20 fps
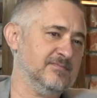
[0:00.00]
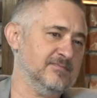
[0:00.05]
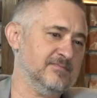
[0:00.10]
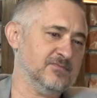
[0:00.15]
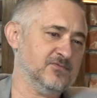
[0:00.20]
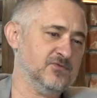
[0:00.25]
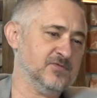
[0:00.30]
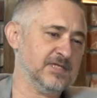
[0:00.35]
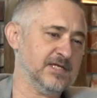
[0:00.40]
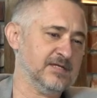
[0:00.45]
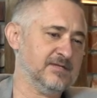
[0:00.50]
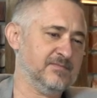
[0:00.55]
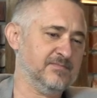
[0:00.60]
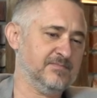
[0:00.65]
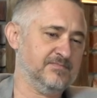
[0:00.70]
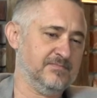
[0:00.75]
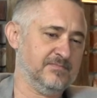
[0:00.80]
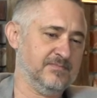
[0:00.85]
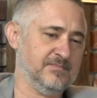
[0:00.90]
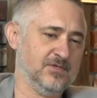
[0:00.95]
już tak
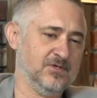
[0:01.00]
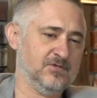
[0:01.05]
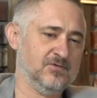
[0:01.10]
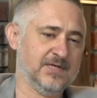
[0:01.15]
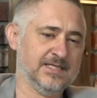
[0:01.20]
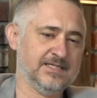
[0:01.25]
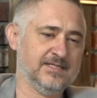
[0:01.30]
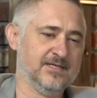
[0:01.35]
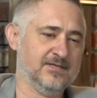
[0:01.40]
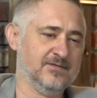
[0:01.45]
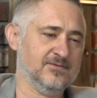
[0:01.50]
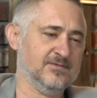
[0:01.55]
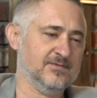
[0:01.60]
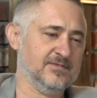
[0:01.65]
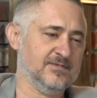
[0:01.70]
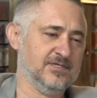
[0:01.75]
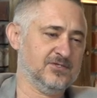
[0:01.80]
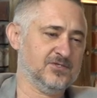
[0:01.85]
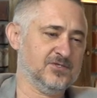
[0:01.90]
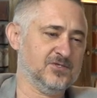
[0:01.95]
dokładnie,
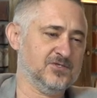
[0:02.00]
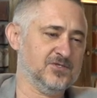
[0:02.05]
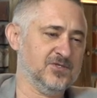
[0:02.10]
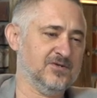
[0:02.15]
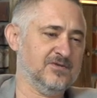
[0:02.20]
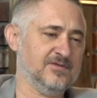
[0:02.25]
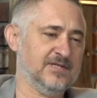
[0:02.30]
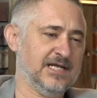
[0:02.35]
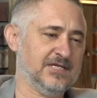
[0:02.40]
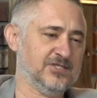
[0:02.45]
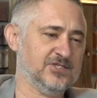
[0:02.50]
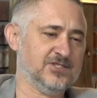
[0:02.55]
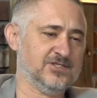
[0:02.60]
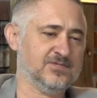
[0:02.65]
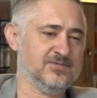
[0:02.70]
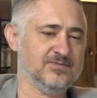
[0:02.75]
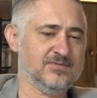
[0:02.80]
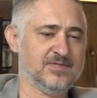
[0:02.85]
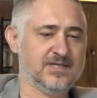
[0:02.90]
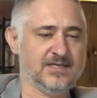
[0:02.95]
jeśli chodzi o
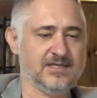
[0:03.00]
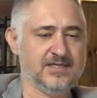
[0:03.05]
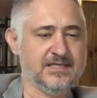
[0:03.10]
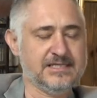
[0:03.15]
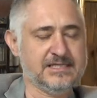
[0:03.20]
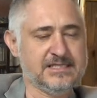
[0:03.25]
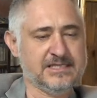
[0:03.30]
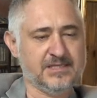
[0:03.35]
nasz tutaj